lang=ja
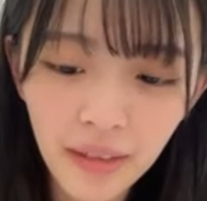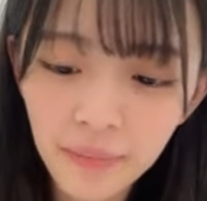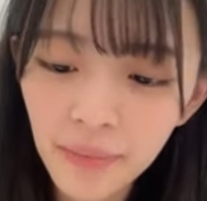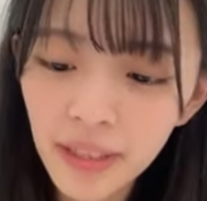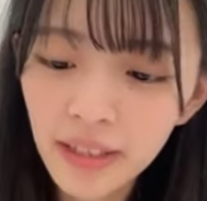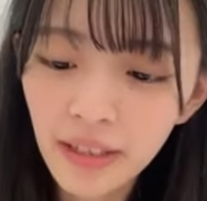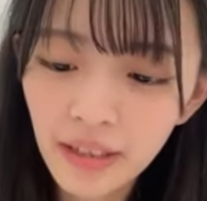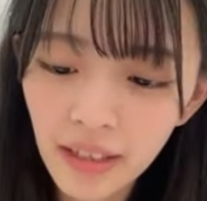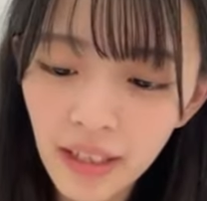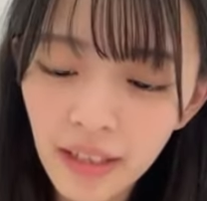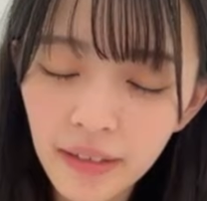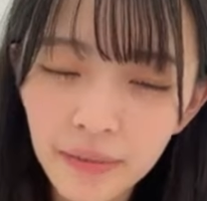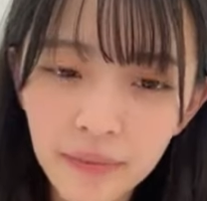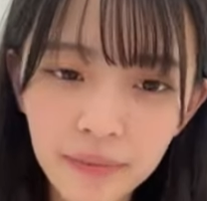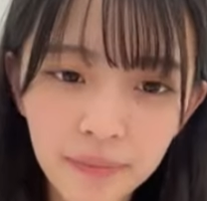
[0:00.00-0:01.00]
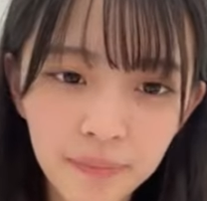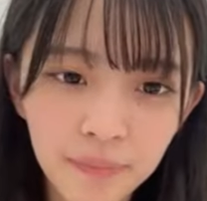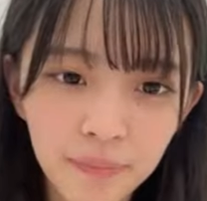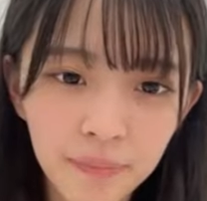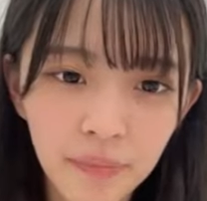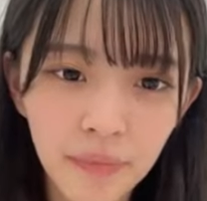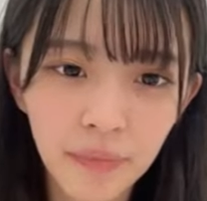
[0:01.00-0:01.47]
ねまたね
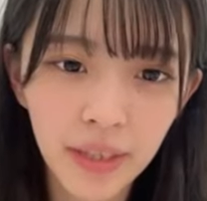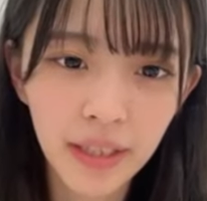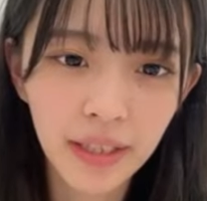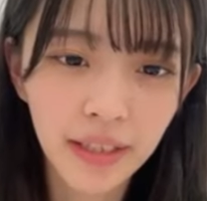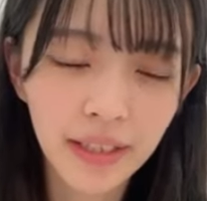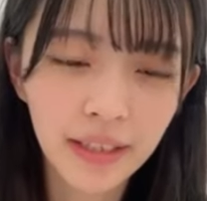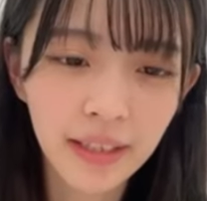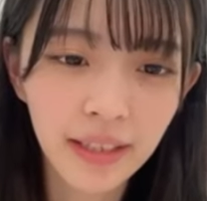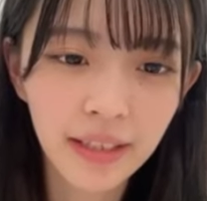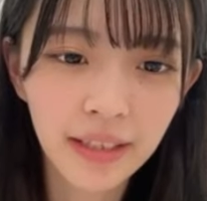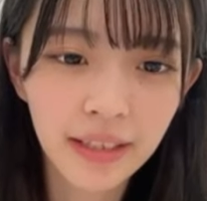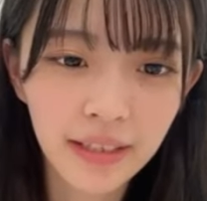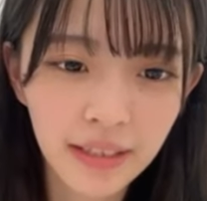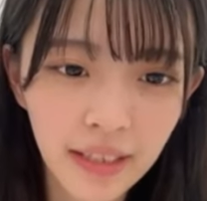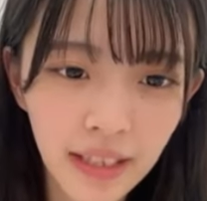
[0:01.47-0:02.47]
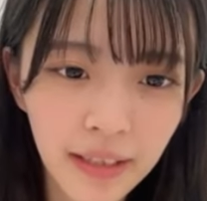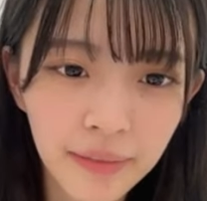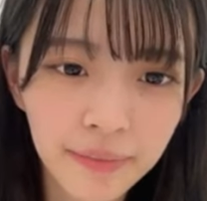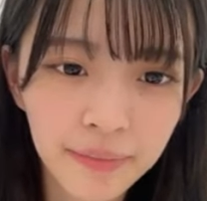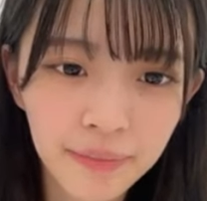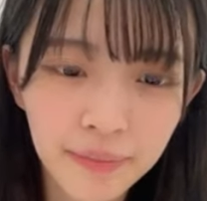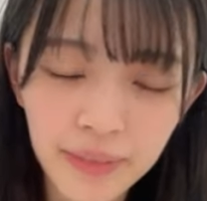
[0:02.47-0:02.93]
またぎたいです
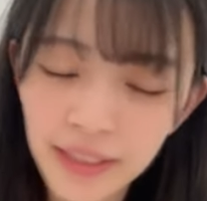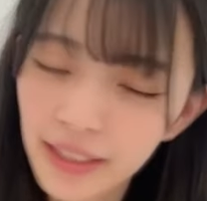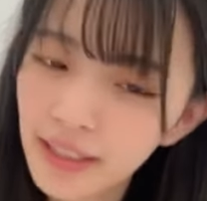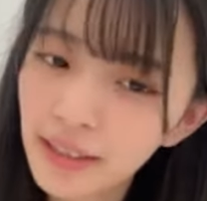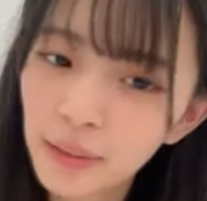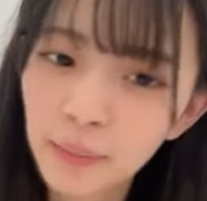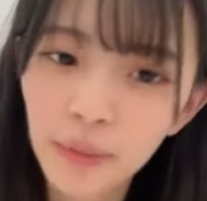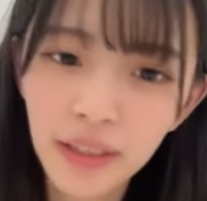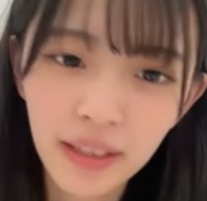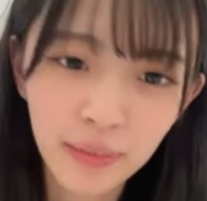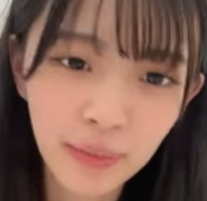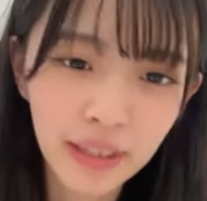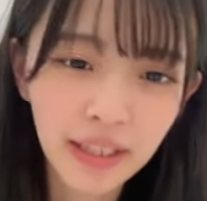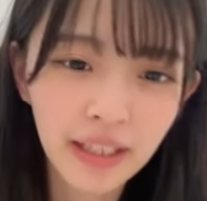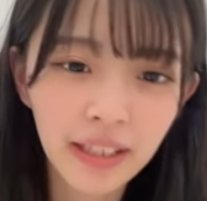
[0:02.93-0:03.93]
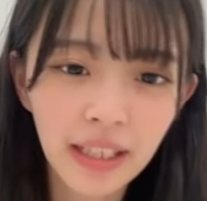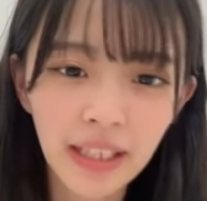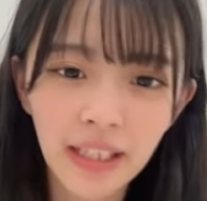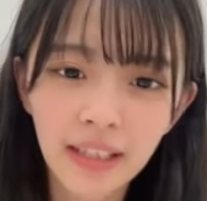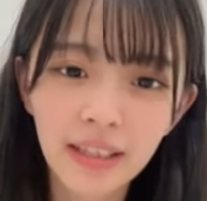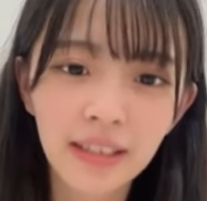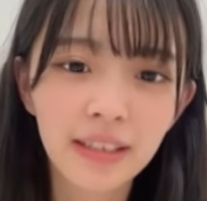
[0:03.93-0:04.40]
ねまたぎてまだまた
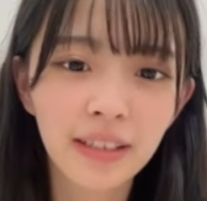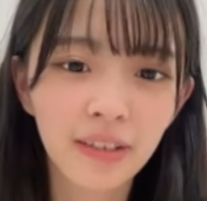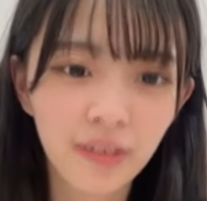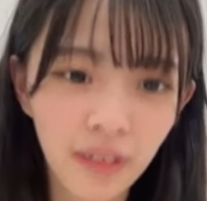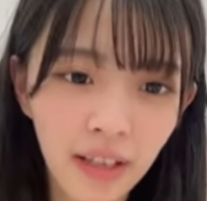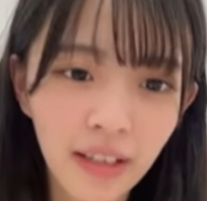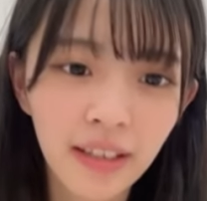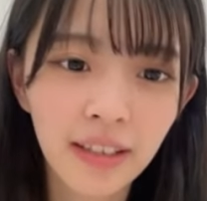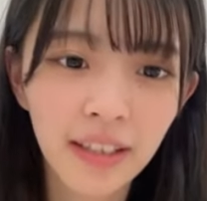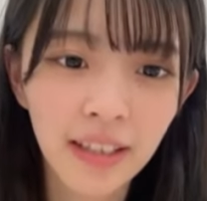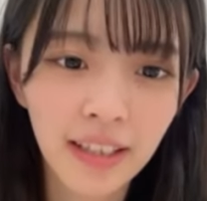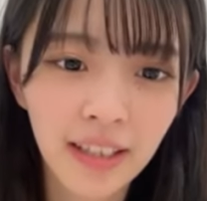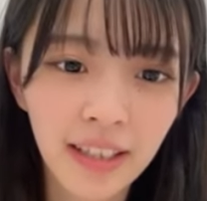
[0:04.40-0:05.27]
いでないんですけどね